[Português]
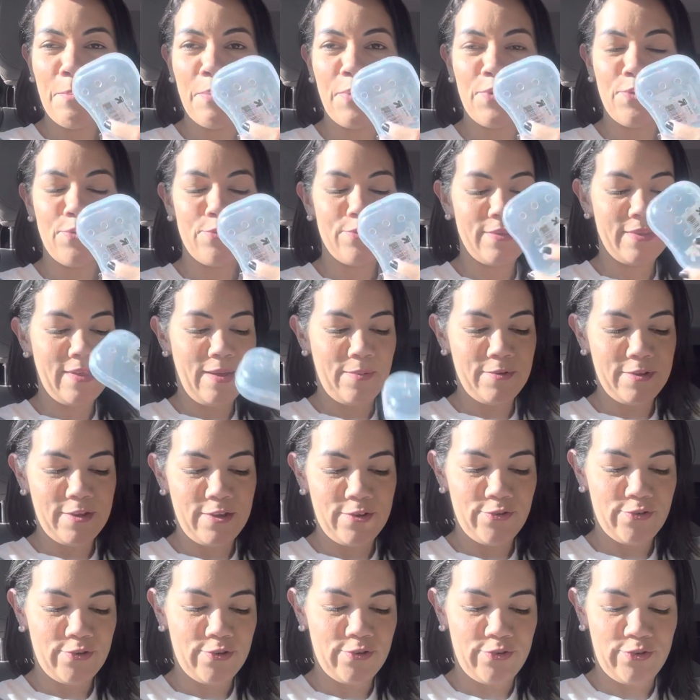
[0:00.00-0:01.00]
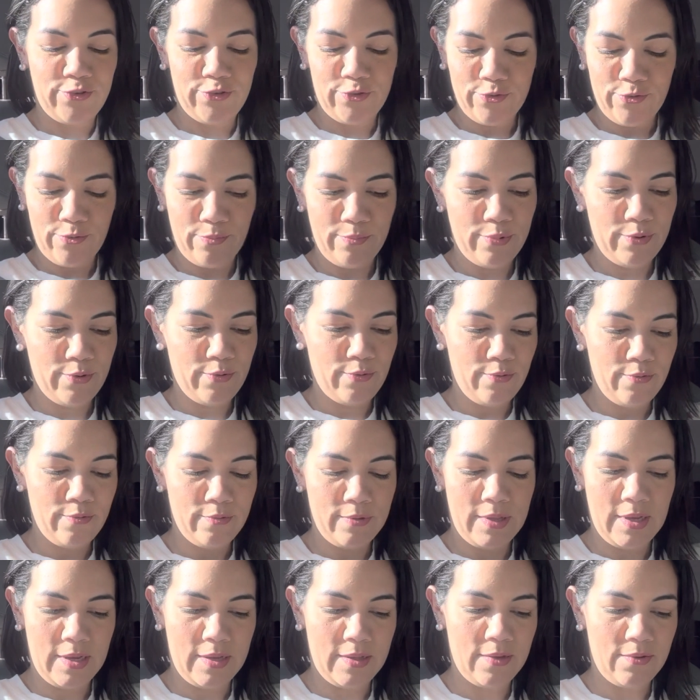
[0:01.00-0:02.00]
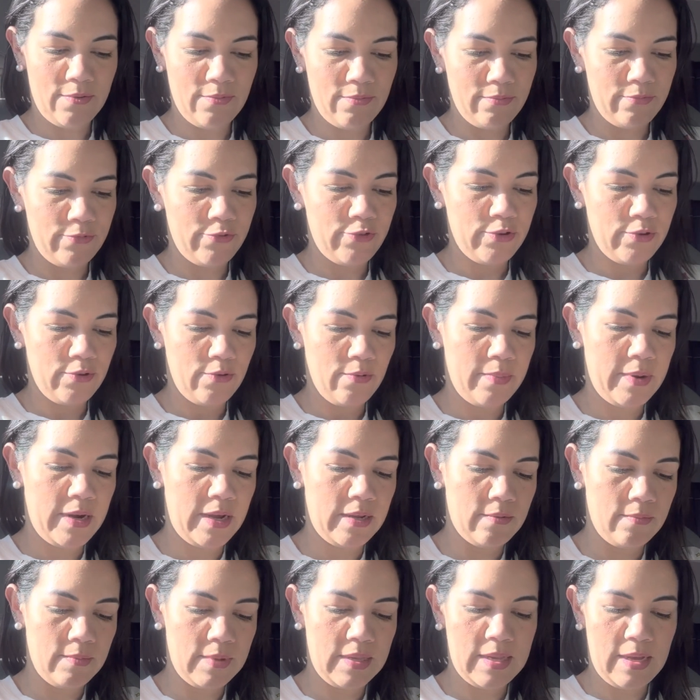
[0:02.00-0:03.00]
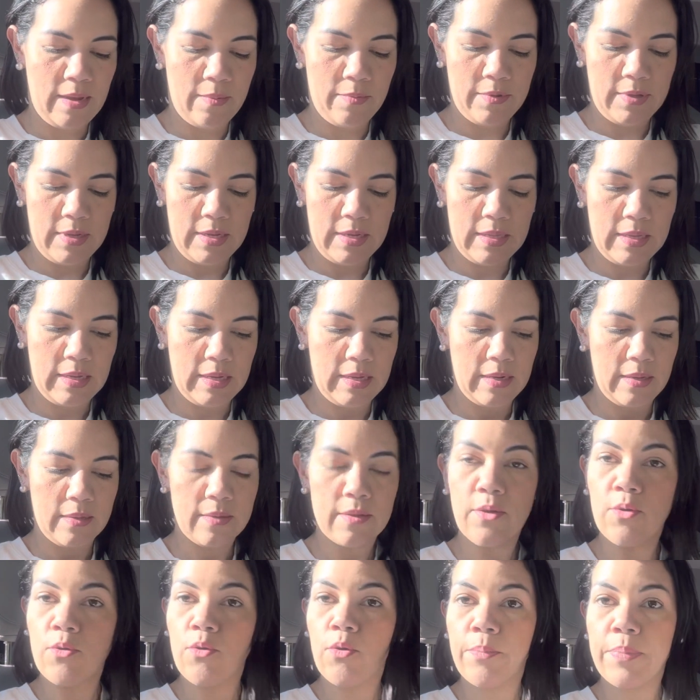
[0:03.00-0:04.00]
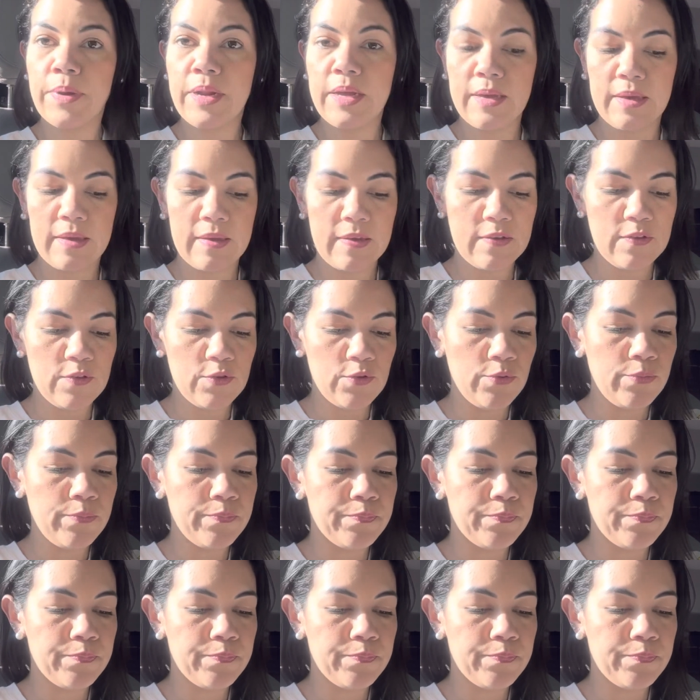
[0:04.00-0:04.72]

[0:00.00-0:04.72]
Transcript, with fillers: pro sabonete que a gente comprou ontem. Não tinha comprado uma saboneteira, então comprei isso.